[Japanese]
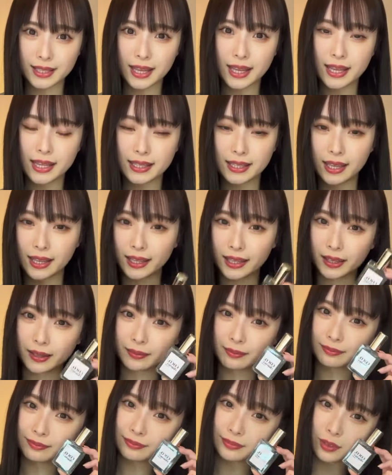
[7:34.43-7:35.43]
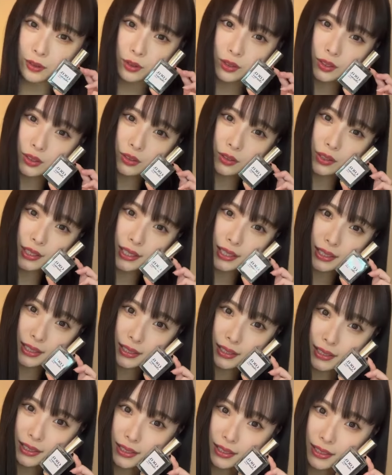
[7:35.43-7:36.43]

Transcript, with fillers: ぜひぜひお揃い